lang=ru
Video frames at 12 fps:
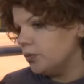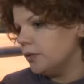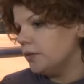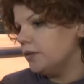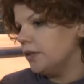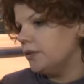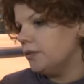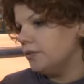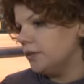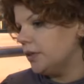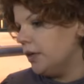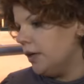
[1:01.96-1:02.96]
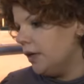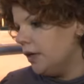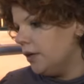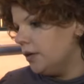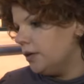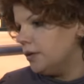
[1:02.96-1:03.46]
23 э,
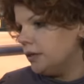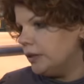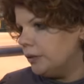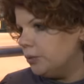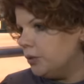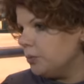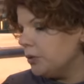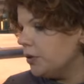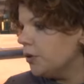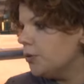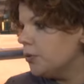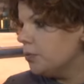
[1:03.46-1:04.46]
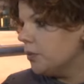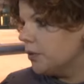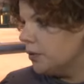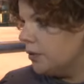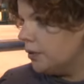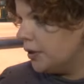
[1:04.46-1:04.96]
июня мы даем
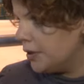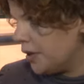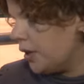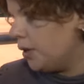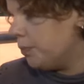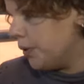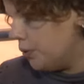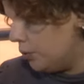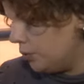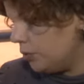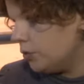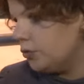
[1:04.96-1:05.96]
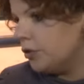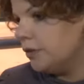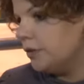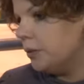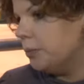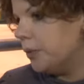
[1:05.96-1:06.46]
э, генеральный прогон с участием